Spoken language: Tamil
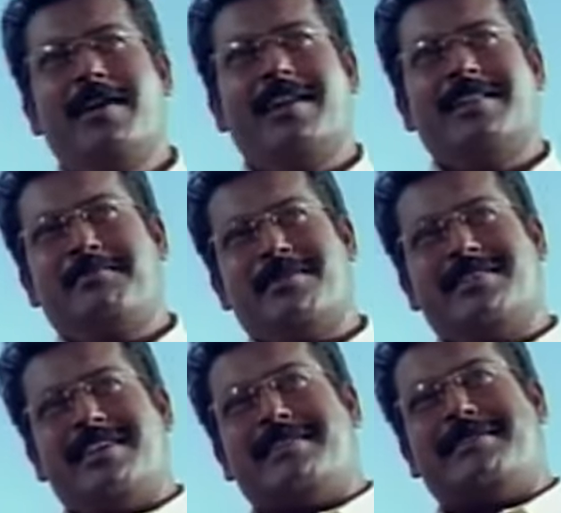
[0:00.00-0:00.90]
லவ் பண்ணால
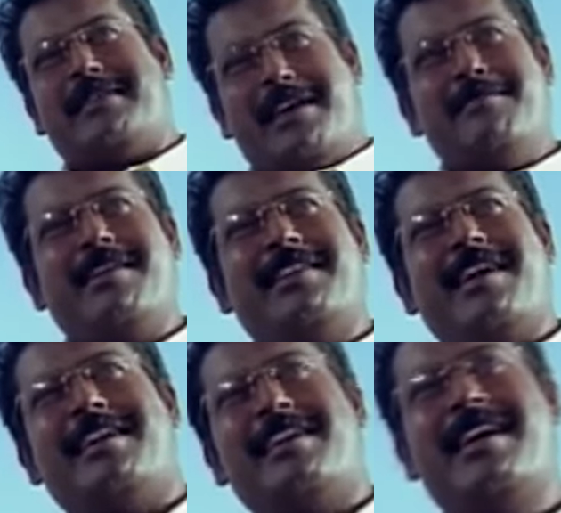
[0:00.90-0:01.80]
இந்த பசங்க தீ
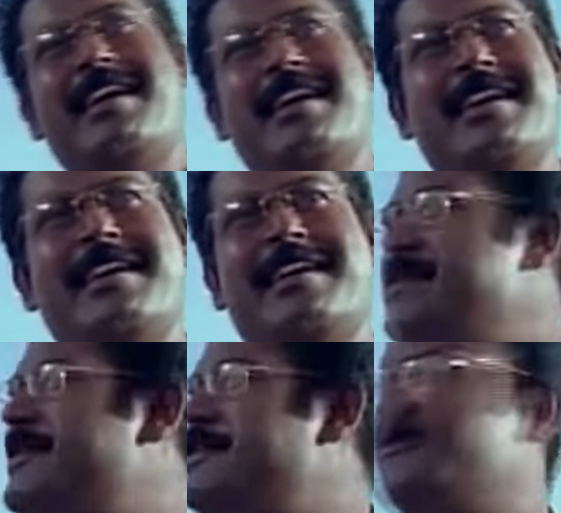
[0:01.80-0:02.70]
மாதிரி ஆயிடுறானுங்க
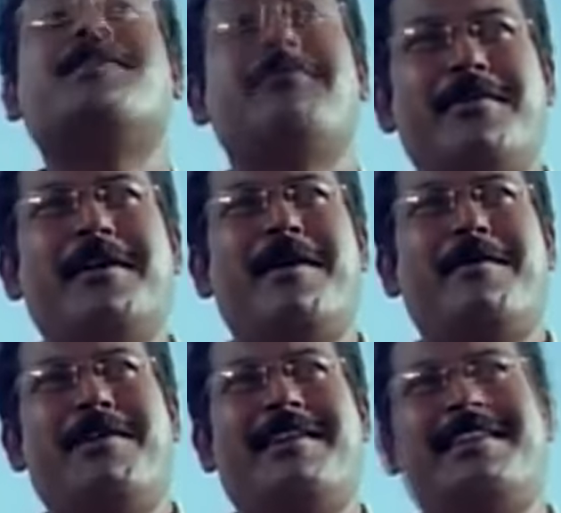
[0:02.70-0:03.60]
தொட்டா
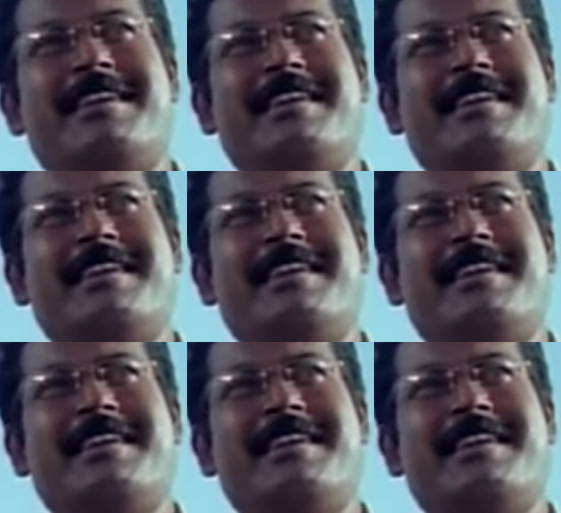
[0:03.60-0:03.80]
வெடிப்பான்